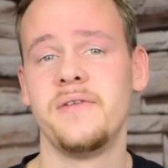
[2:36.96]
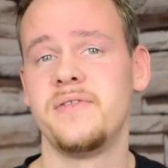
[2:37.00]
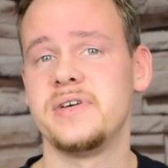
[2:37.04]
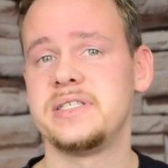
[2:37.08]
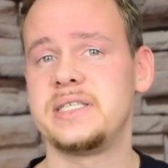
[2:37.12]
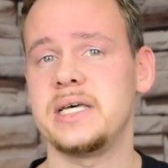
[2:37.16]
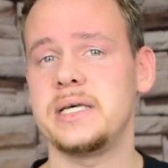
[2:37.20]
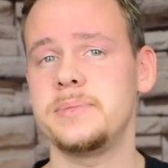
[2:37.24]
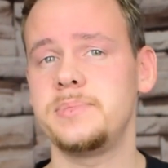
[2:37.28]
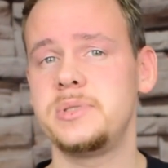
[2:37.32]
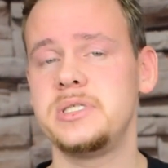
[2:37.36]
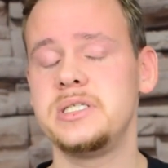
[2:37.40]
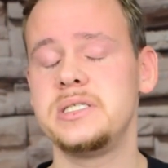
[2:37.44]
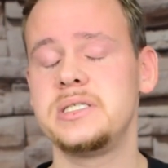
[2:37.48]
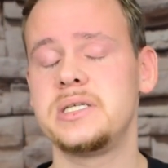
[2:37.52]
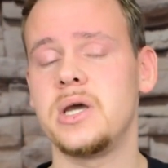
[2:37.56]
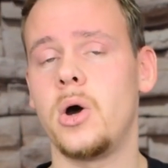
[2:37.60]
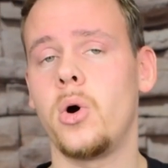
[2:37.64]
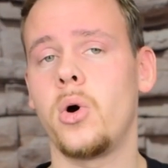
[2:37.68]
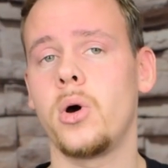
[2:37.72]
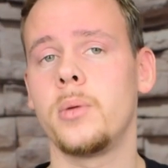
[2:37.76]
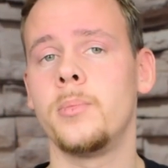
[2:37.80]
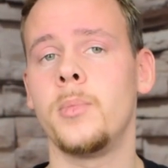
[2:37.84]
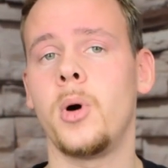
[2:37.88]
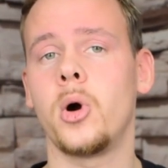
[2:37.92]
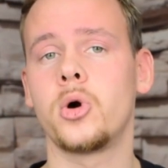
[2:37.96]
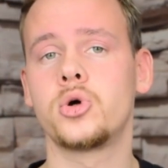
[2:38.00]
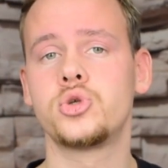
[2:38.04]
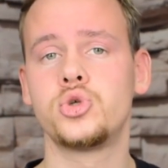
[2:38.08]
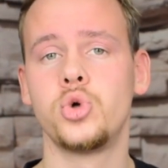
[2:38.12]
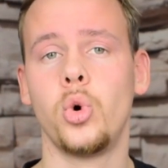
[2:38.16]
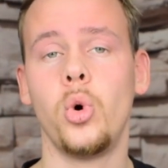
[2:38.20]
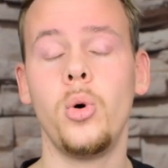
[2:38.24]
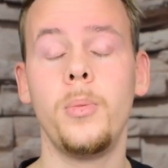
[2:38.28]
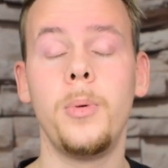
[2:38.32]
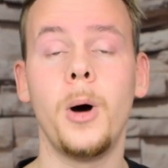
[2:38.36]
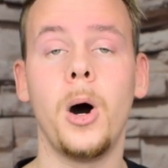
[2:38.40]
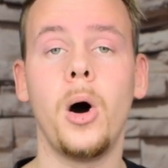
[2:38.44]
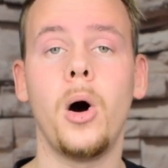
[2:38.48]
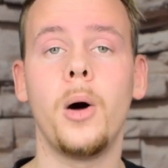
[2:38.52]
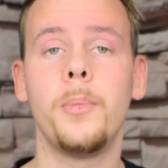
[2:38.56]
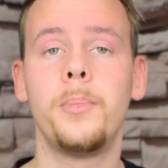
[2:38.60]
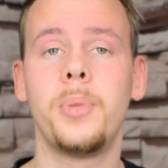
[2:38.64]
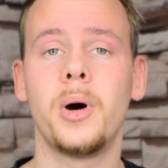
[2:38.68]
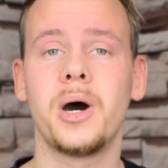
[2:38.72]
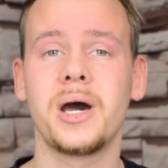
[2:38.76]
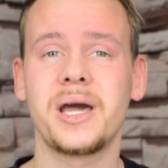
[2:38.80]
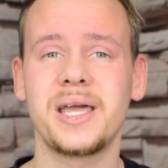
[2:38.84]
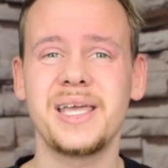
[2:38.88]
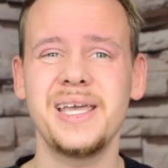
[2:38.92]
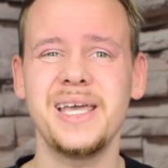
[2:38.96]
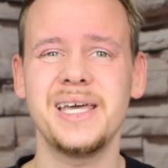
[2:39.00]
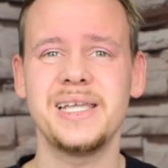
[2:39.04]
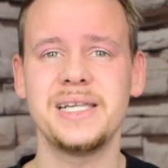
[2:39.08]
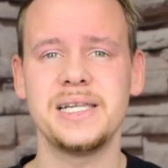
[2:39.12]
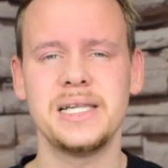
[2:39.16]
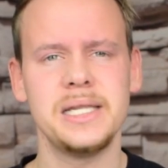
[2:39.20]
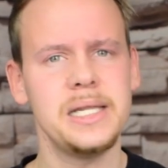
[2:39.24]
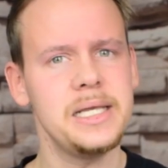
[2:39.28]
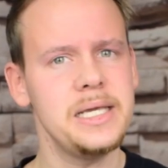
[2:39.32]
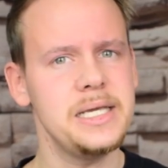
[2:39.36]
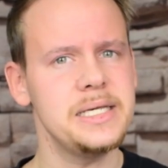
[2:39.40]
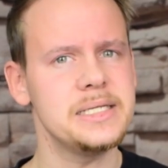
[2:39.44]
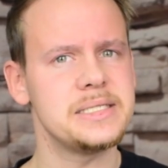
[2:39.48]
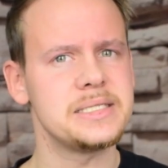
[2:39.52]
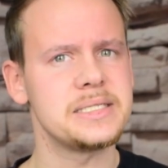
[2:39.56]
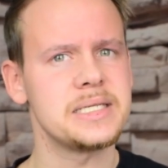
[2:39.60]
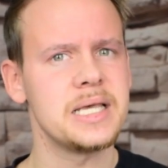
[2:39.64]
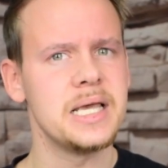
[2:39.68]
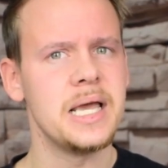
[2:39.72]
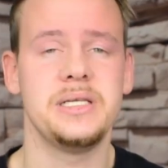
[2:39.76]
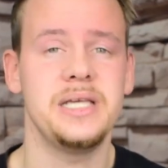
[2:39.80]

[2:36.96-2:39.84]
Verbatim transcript: weshalb sie sich auch im Oktober operieren ließ.